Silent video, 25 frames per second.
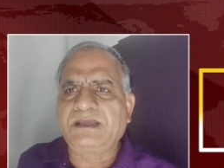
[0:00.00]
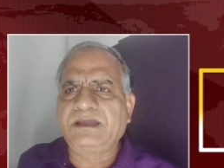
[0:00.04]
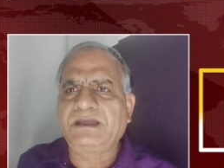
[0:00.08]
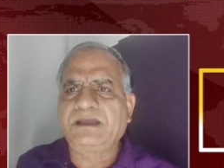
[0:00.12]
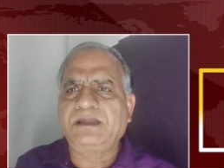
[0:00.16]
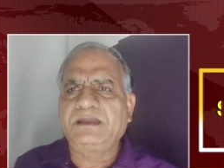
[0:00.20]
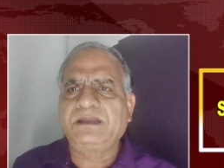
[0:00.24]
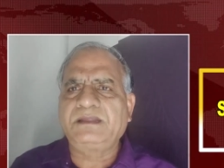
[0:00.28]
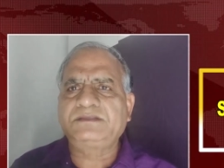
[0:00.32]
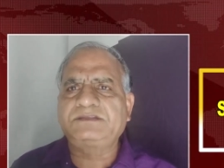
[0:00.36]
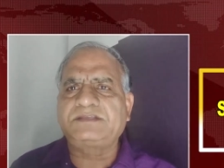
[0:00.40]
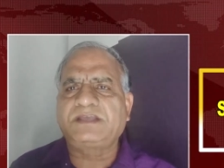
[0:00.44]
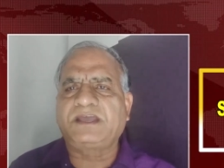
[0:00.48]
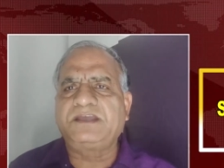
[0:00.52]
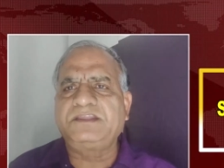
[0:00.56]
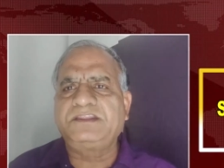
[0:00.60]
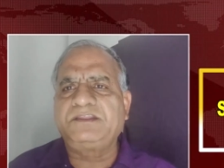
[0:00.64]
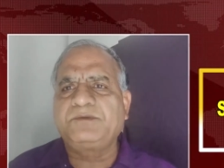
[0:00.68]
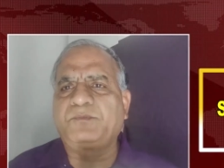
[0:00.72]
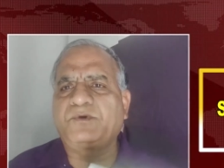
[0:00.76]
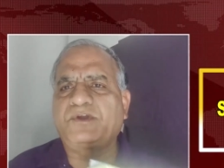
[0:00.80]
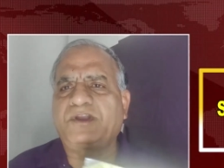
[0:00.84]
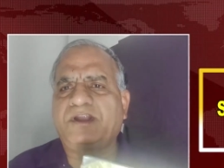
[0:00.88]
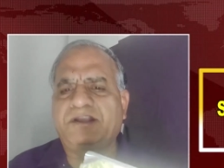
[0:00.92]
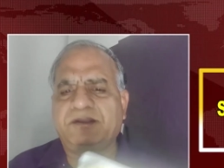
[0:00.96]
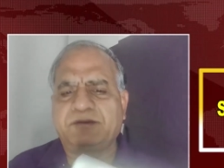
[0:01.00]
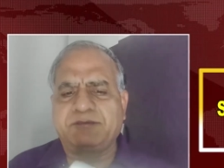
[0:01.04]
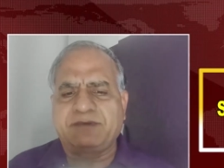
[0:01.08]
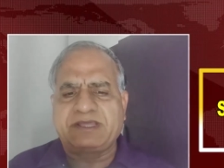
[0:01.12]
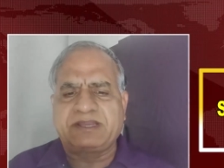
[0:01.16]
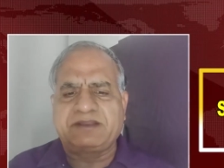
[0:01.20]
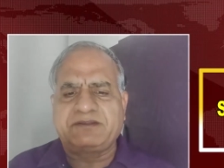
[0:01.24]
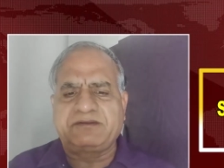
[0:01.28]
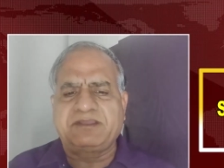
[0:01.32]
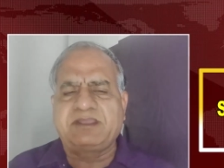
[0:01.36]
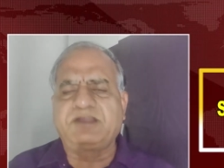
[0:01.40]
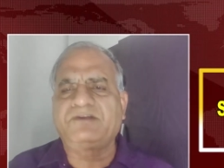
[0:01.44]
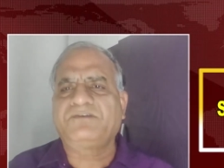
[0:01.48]
తెలంగాణ సాయుధ పోరాటం
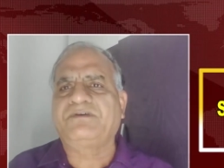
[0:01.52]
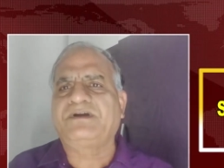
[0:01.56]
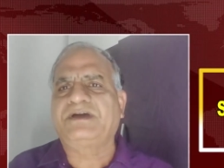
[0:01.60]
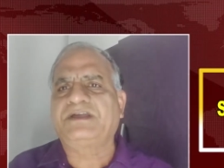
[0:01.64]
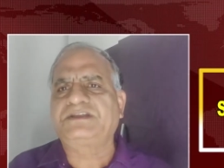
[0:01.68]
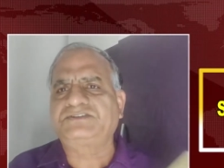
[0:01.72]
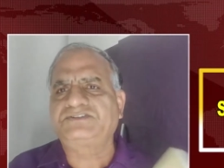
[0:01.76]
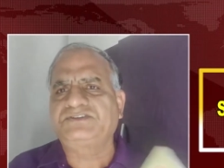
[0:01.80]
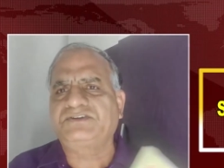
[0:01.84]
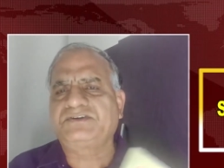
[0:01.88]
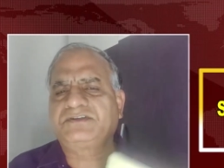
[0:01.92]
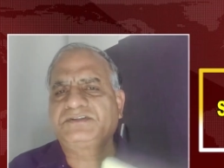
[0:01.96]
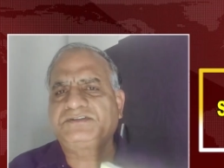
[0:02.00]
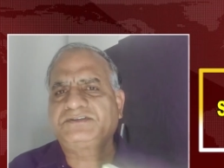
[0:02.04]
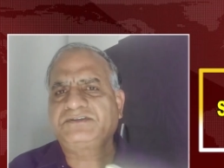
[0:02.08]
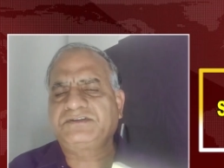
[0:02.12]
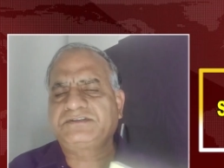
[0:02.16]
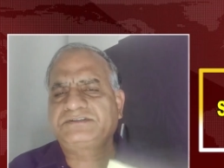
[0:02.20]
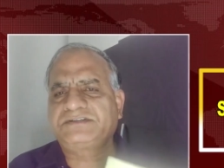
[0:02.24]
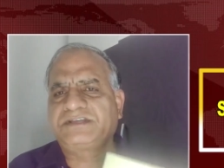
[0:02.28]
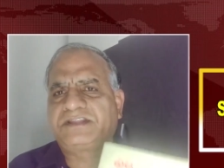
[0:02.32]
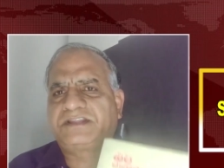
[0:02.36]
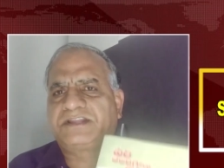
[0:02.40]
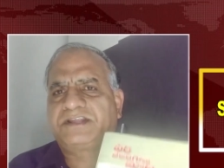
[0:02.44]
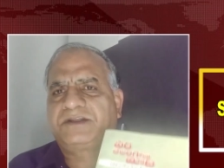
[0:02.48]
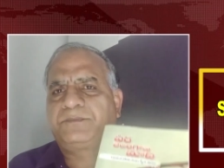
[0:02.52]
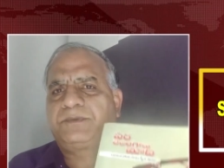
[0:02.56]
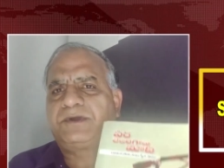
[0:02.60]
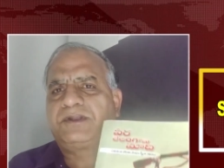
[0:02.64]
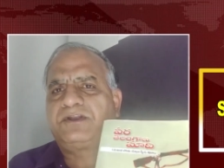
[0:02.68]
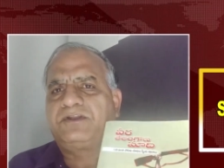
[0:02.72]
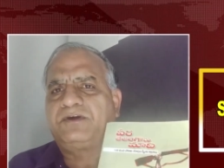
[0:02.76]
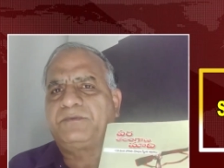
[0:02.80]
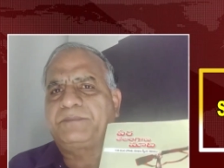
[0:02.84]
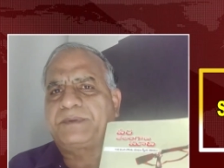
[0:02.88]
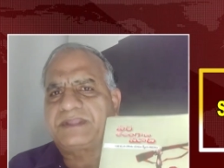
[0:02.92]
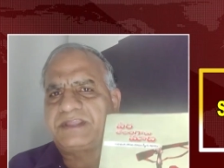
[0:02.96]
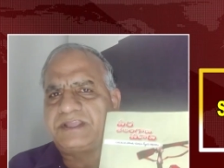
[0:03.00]
అరవై వార్షికోత్సవ
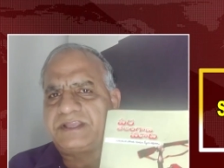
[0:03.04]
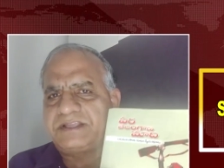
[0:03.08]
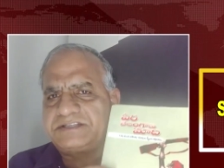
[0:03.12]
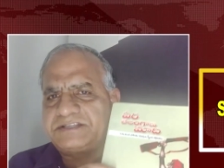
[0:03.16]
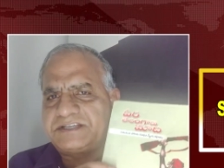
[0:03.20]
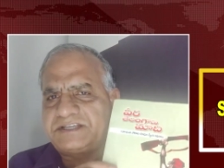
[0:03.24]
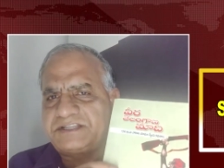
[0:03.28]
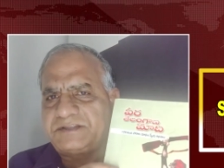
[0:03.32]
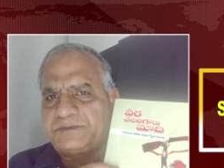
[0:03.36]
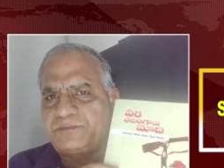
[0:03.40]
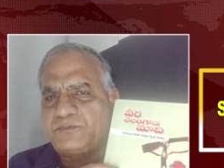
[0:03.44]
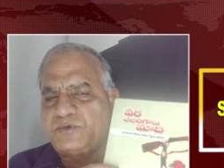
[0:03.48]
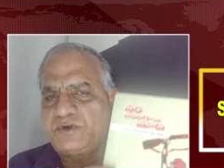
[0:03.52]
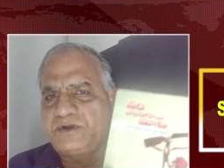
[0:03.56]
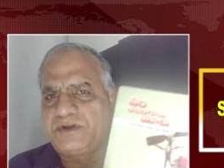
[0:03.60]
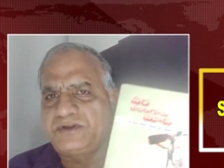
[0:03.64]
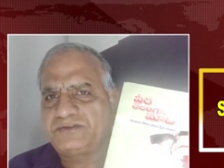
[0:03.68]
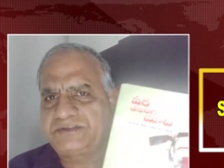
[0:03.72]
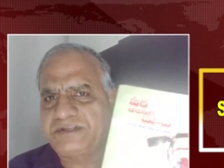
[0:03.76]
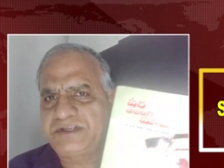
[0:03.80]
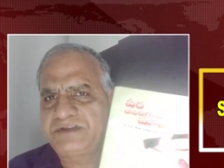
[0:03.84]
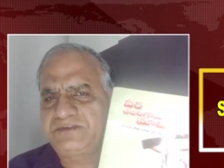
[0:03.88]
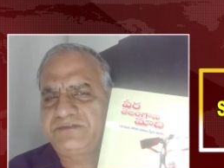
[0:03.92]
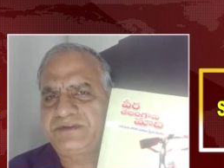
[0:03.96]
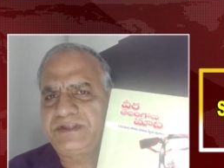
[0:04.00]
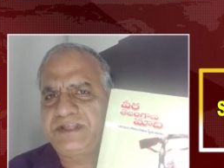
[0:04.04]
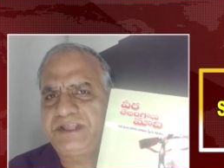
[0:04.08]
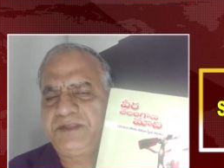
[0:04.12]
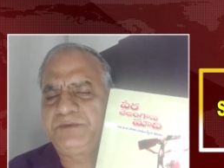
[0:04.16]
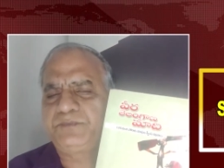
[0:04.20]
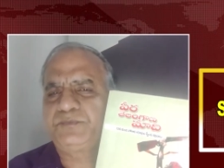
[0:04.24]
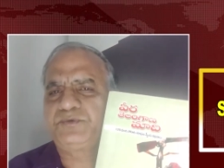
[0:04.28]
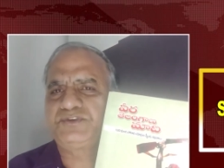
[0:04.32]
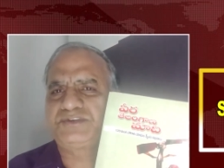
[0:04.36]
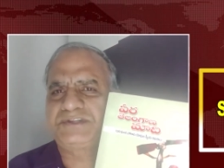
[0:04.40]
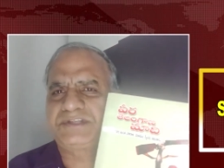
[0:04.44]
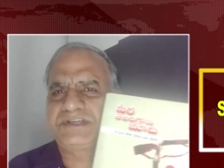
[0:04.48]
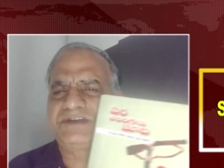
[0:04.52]
సందర్భంలో ప్రజాశక్తి బుక్ హౌస్ తరఫున ఈ
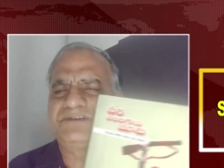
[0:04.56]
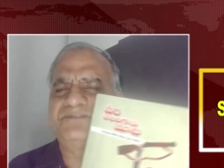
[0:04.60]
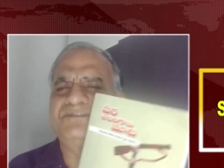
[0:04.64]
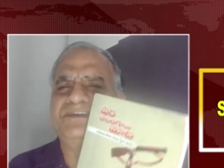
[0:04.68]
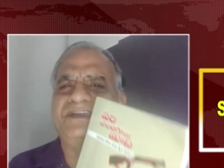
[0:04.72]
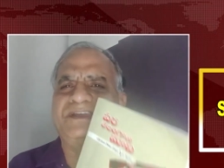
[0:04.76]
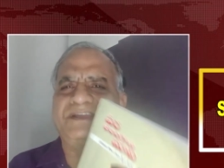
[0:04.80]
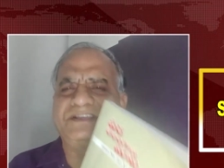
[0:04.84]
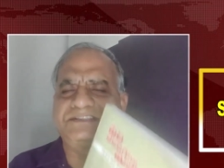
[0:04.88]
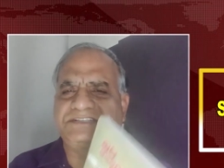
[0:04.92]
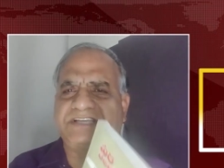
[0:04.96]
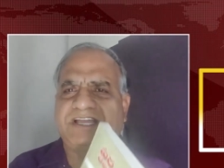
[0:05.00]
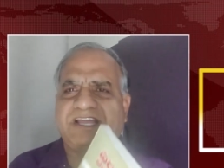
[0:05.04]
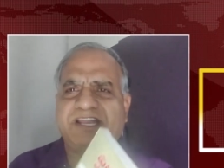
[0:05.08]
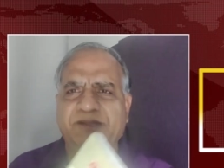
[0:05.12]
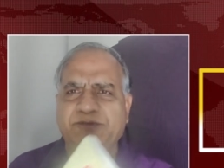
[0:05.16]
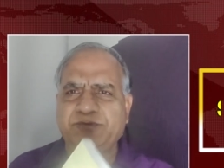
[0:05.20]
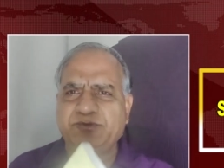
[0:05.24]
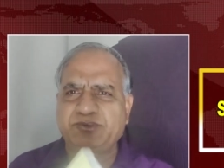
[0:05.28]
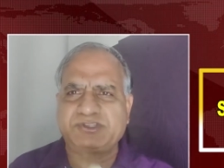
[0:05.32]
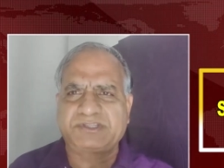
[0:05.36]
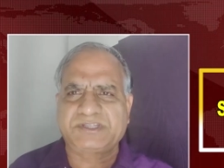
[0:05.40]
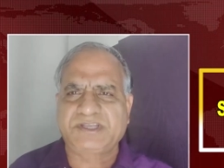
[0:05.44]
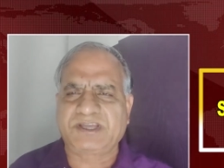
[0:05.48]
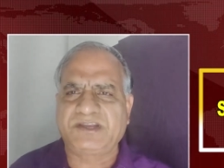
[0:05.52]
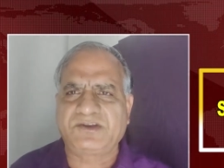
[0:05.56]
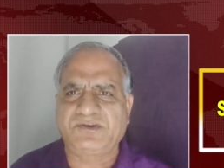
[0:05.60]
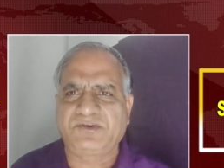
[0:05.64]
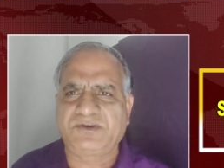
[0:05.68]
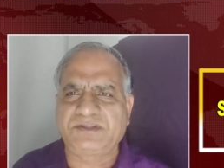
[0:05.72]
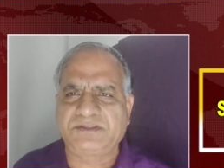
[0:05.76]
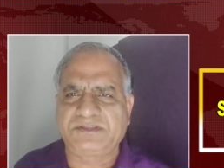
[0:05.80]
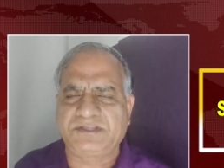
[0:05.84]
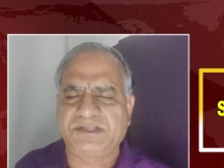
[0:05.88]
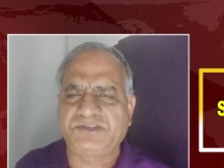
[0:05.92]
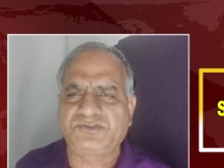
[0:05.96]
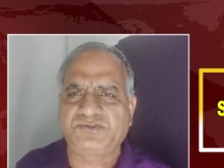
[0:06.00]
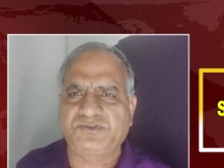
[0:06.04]
పుస్తకం ఇంకా చాలా పుస్తకాలు
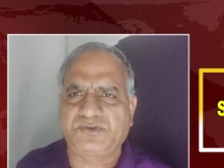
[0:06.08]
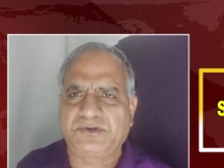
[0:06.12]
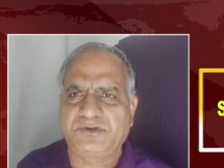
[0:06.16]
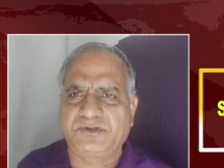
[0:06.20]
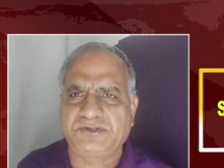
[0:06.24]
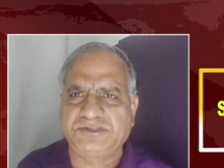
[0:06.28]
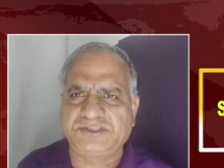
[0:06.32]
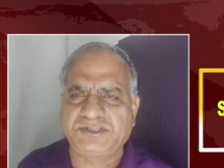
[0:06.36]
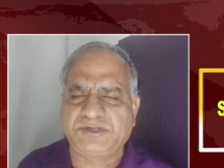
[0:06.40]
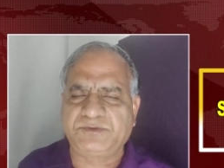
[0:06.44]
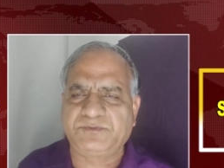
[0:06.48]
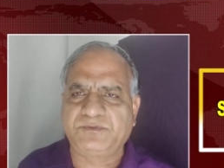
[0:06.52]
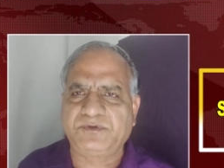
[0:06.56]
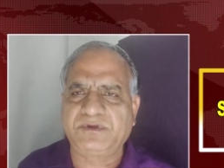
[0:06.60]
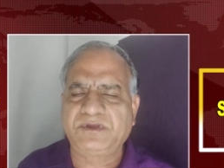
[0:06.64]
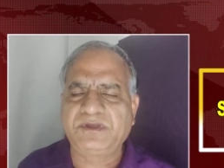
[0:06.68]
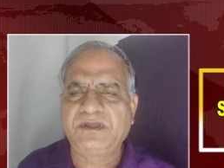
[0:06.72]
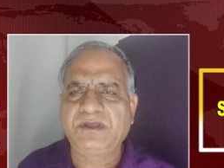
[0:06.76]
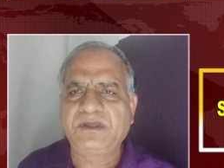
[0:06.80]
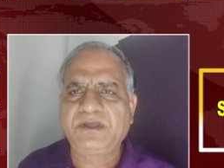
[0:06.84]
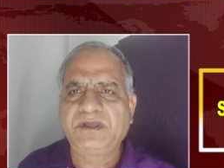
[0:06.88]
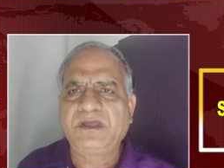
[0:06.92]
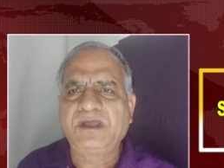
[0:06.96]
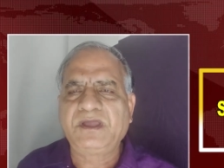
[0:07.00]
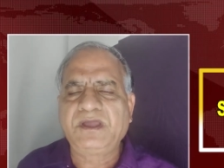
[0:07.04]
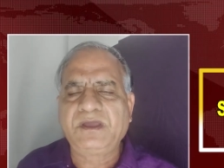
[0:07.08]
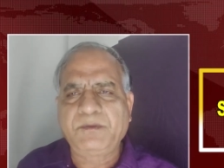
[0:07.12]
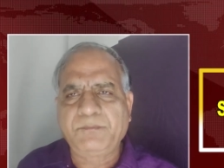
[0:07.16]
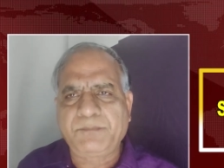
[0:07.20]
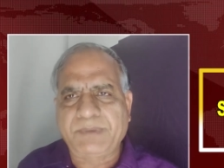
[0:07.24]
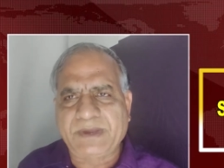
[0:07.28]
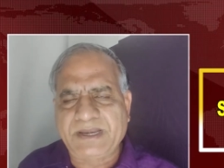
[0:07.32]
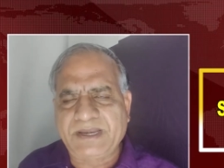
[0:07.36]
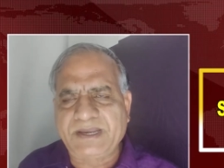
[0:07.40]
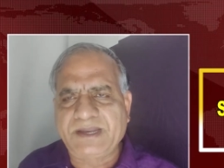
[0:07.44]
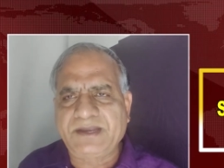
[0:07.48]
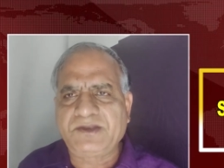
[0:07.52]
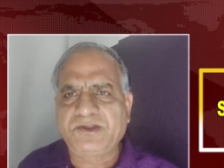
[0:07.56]
కూడా తీసుకొని వచ్చాము
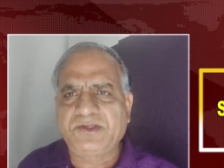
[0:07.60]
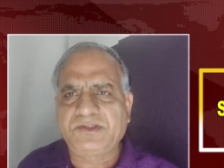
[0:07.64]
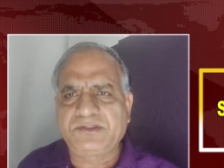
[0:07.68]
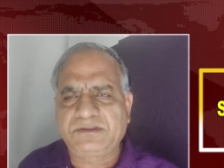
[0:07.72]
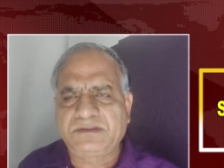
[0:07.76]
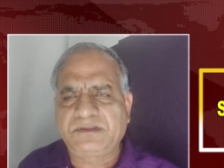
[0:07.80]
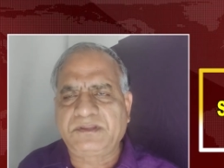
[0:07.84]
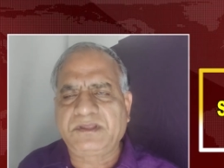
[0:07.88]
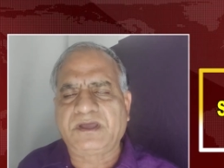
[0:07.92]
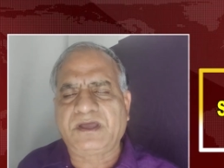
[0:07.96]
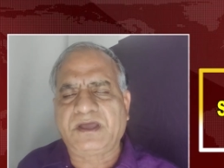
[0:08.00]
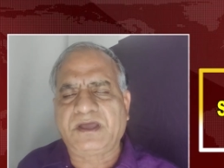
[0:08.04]
పల్లెల్లో